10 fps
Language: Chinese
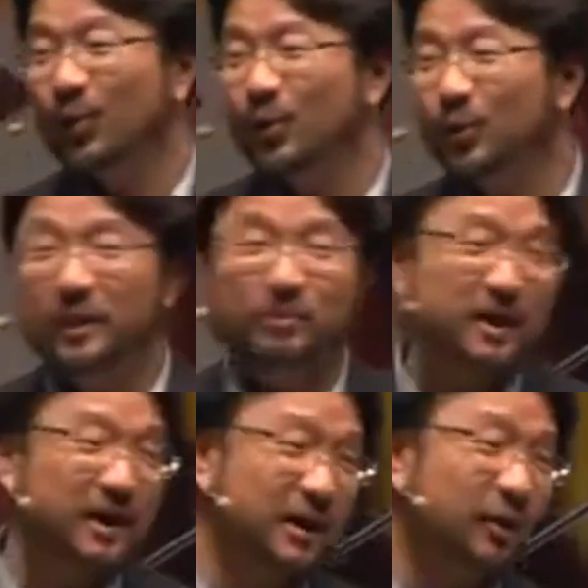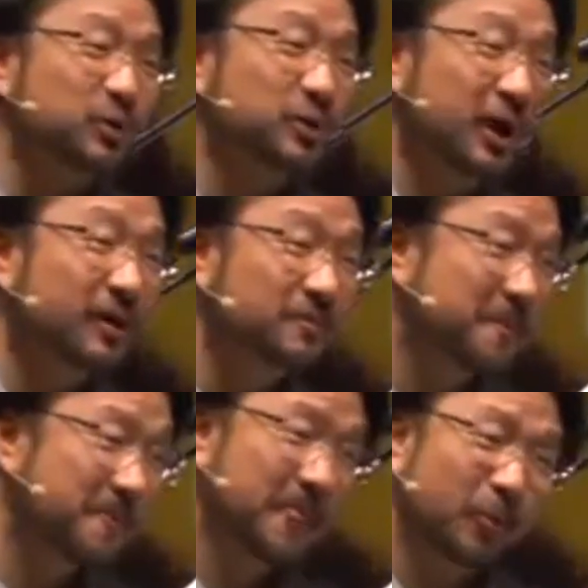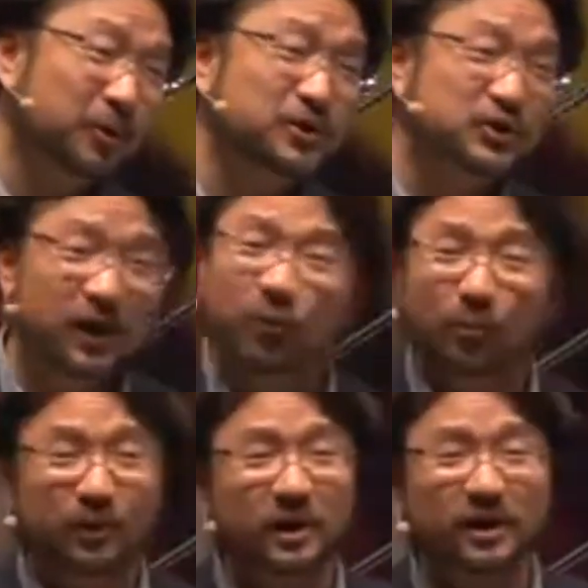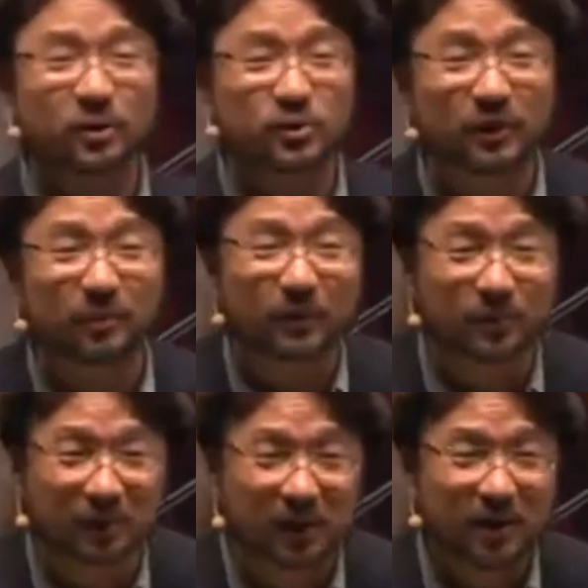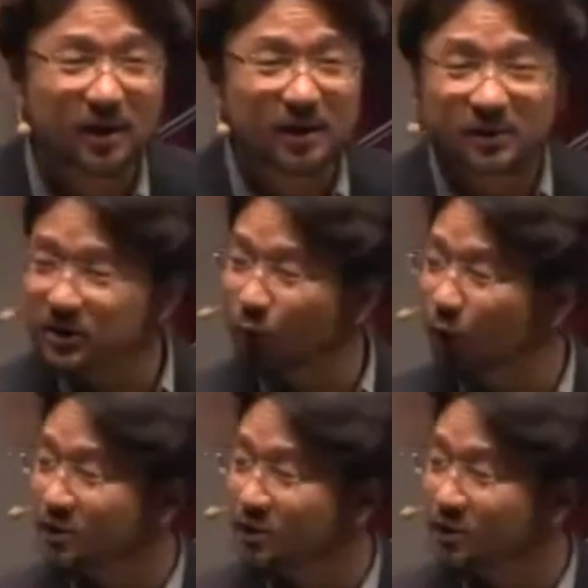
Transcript: 我也不可以要求你啊。我是谁？我不可以要求你们，对不对？但是我